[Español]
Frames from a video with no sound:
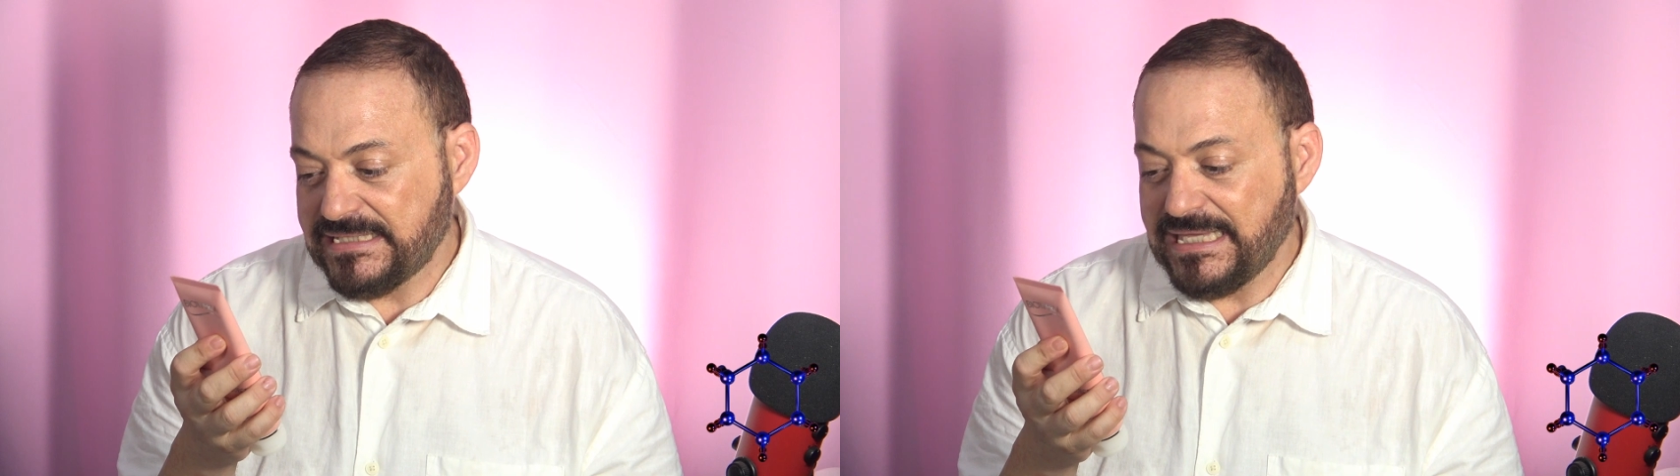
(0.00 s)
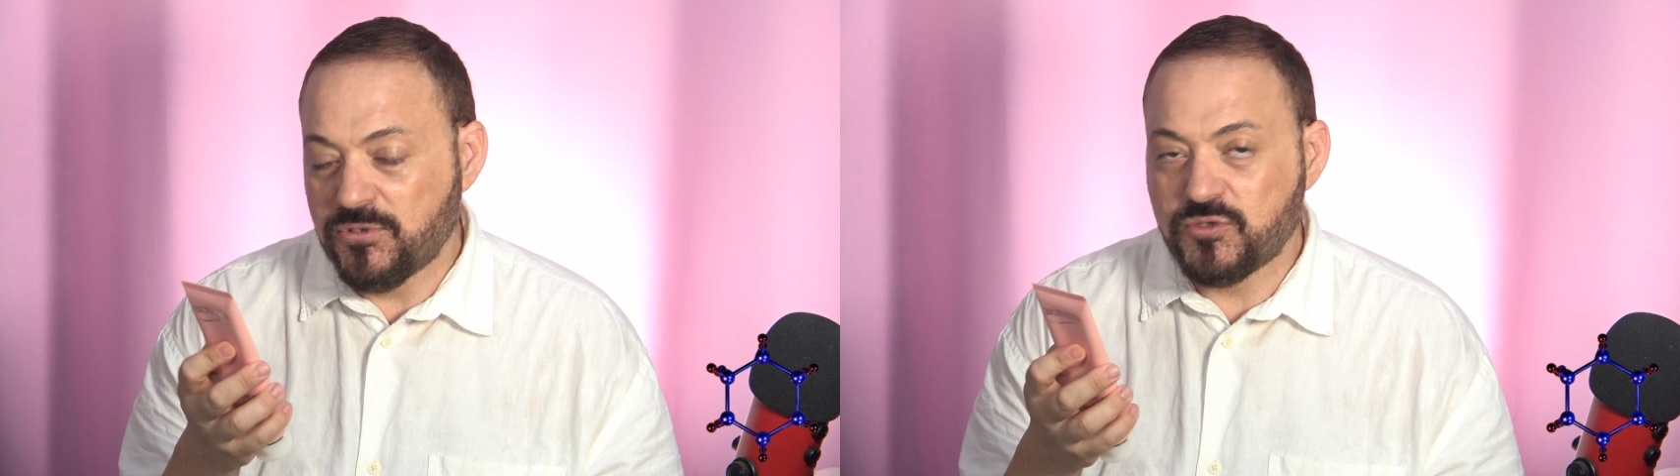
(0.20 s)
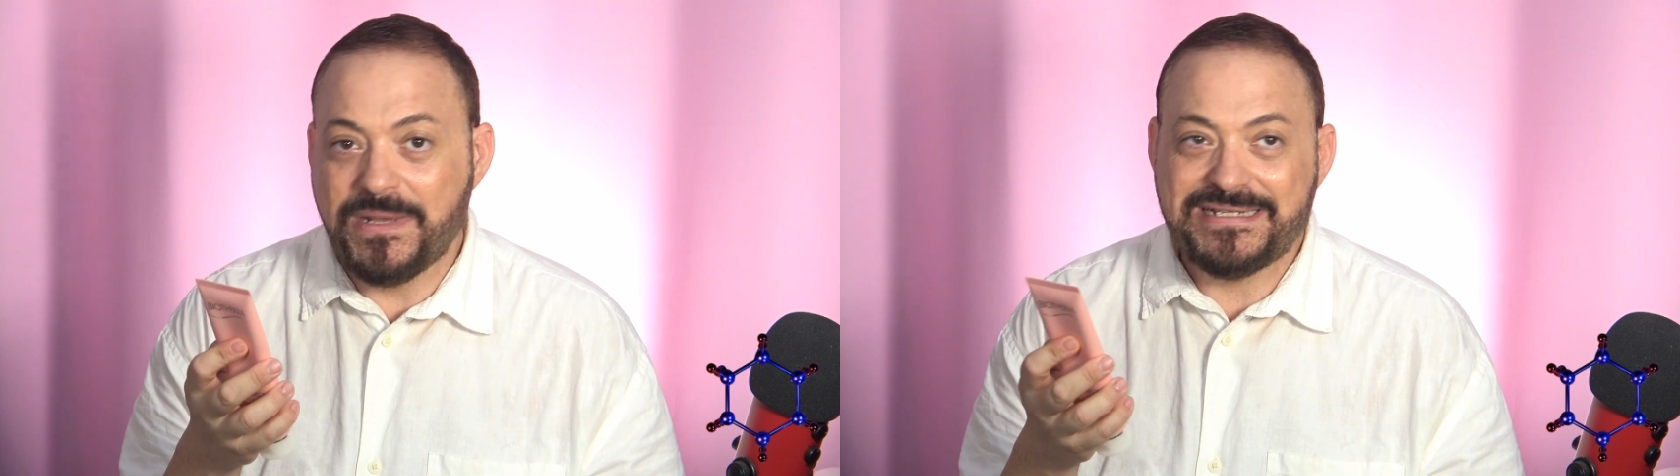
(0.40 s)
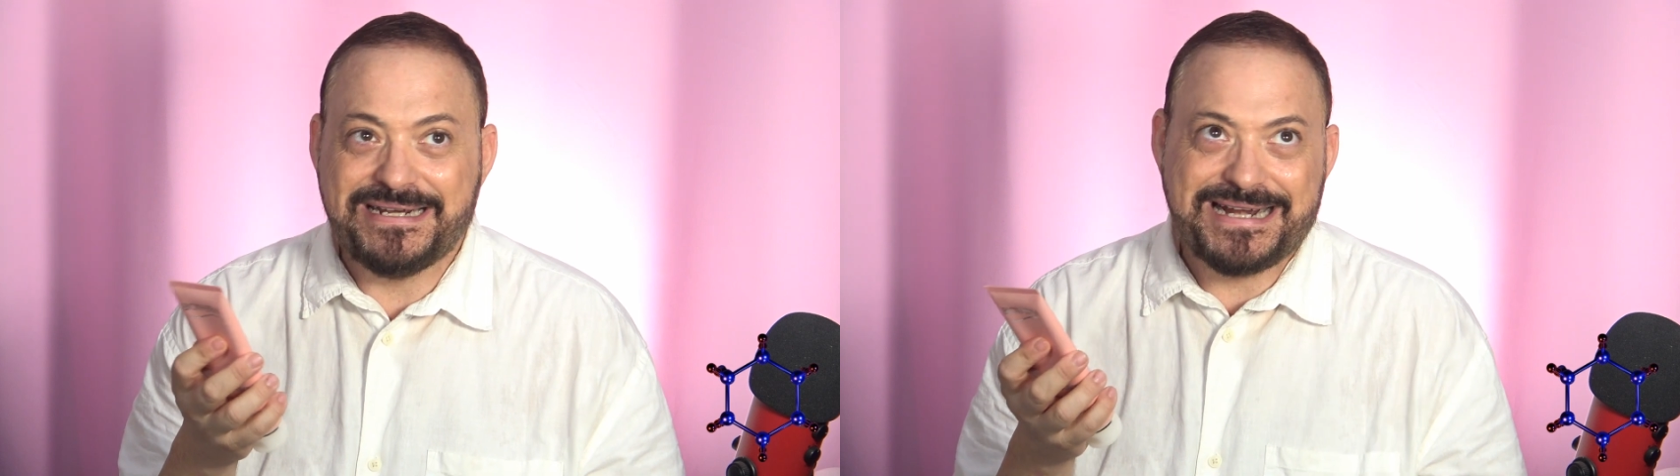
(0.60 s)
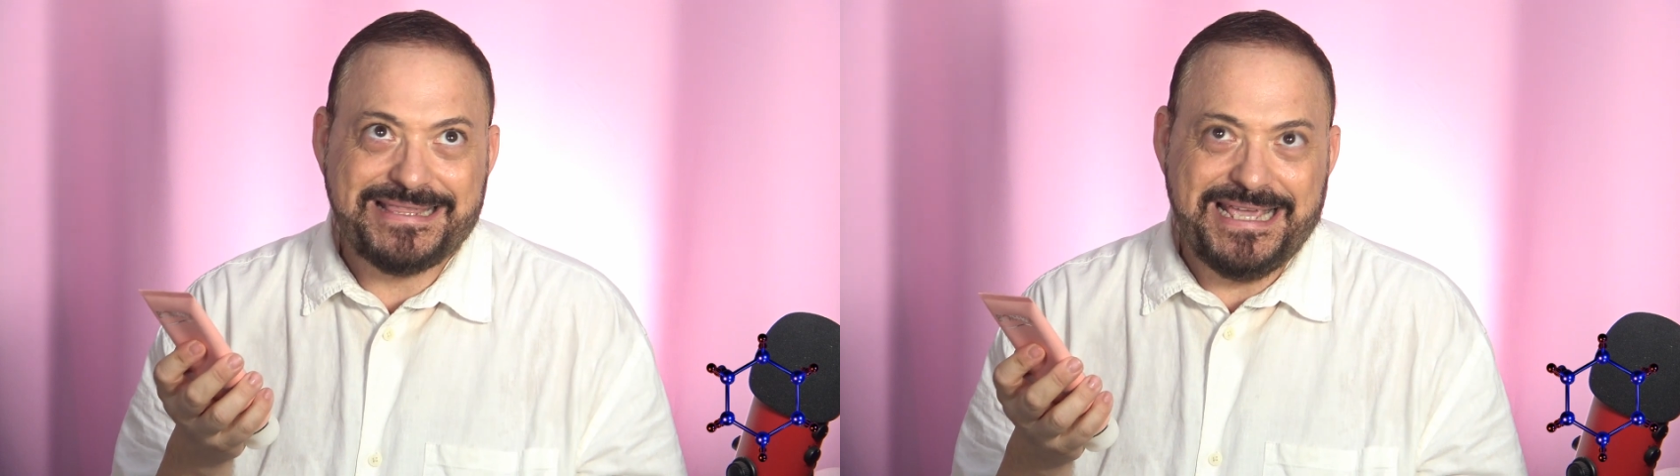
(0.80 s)
estamos más
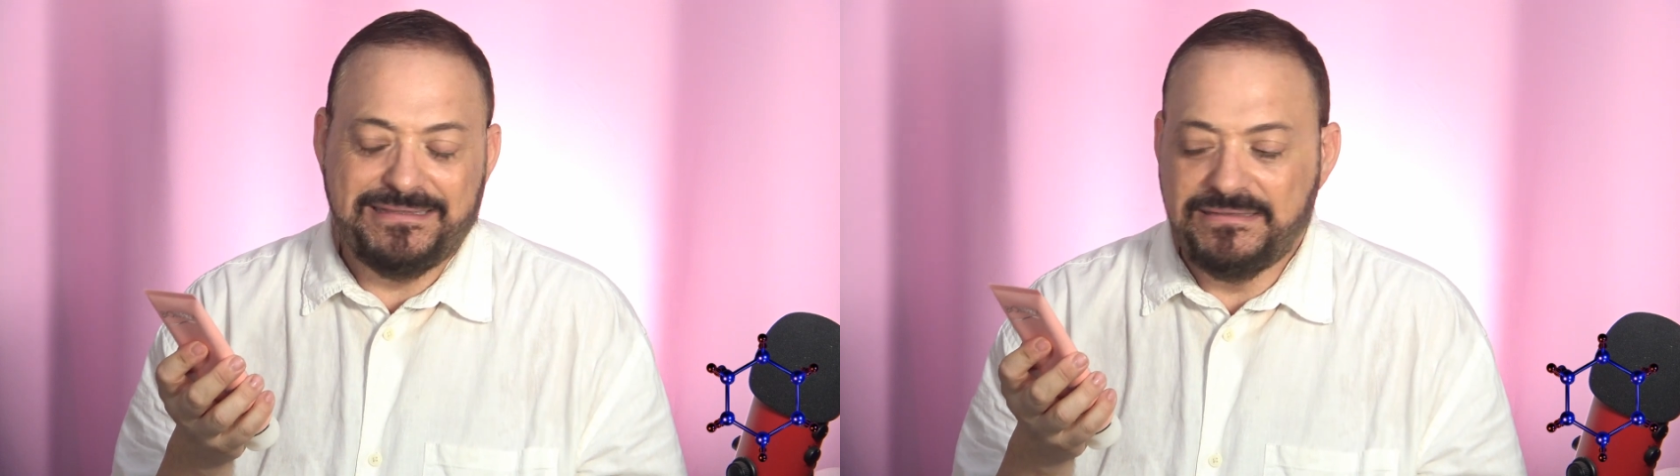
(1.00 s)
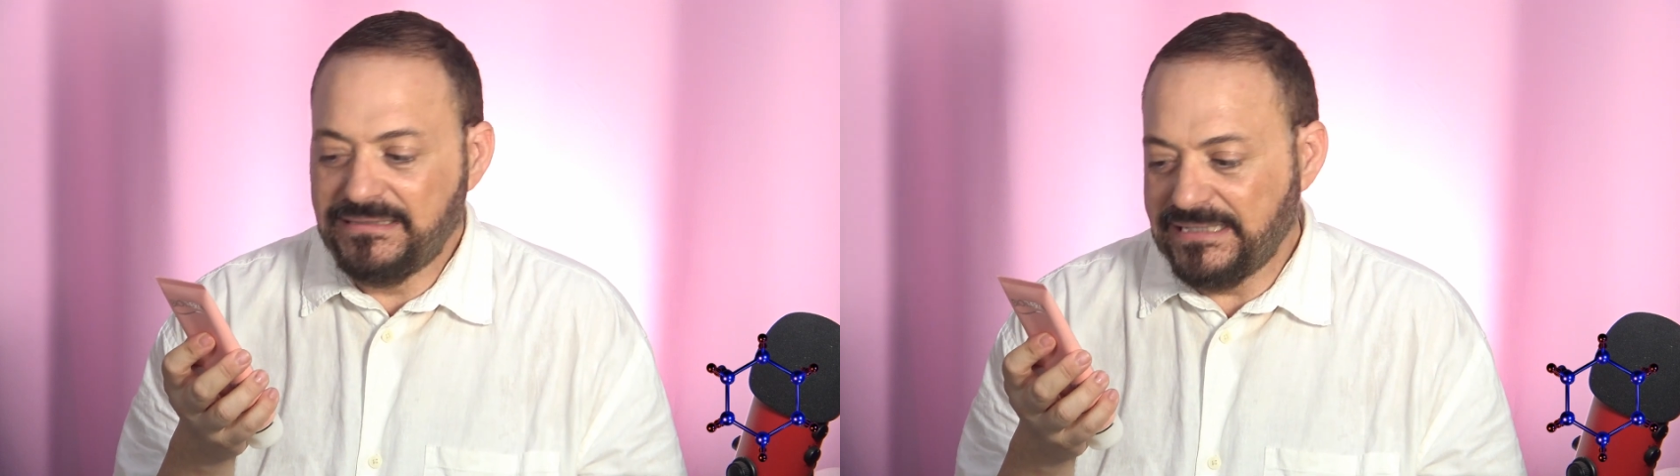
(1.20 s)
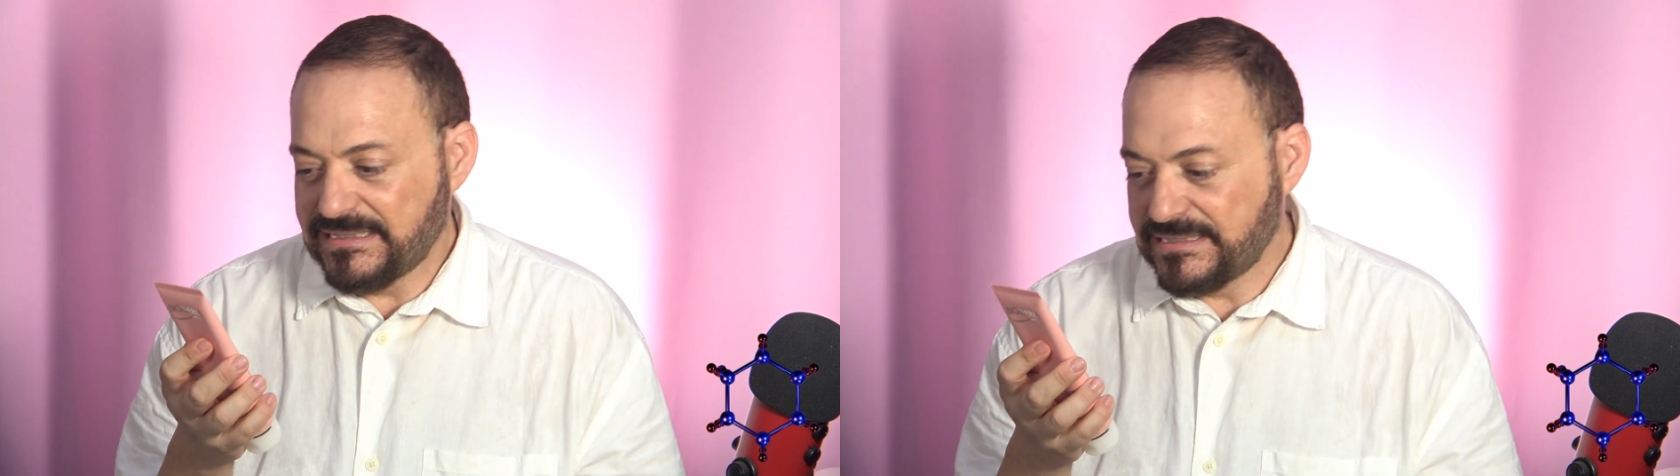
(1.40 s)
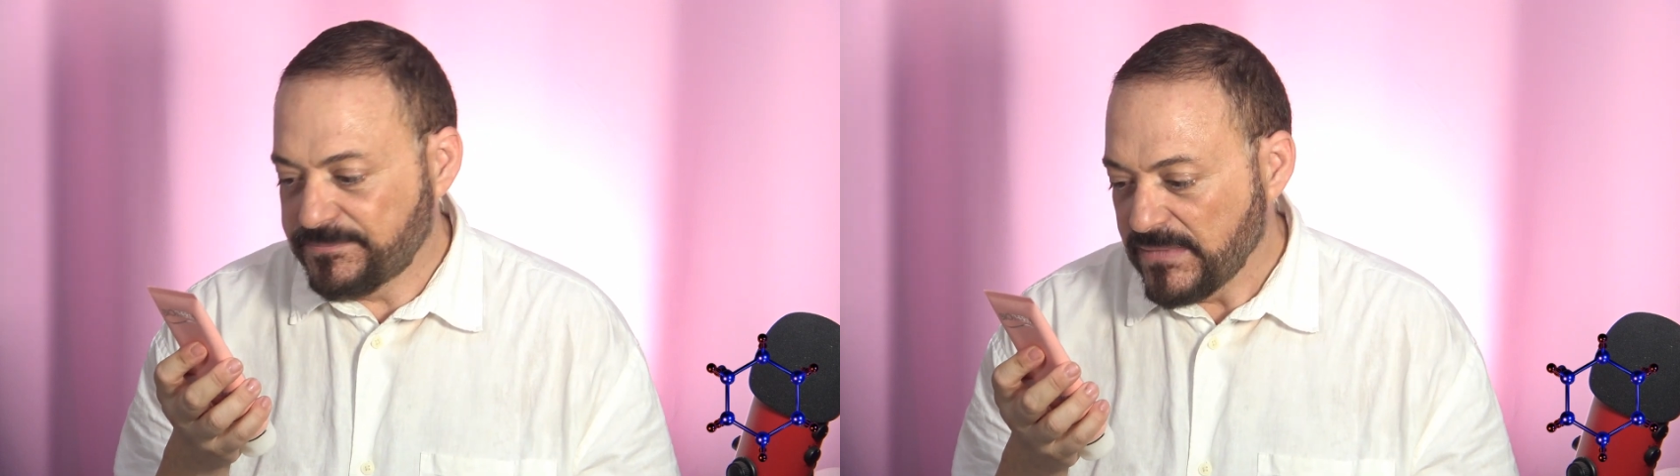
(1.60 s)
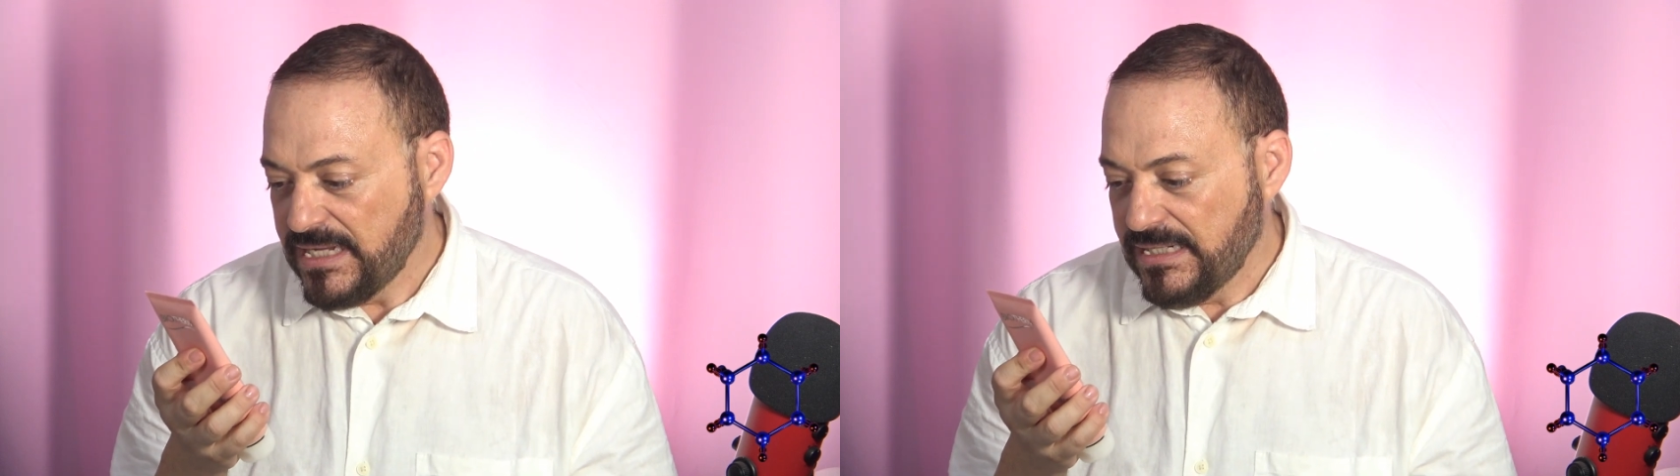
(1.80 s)
radiantes.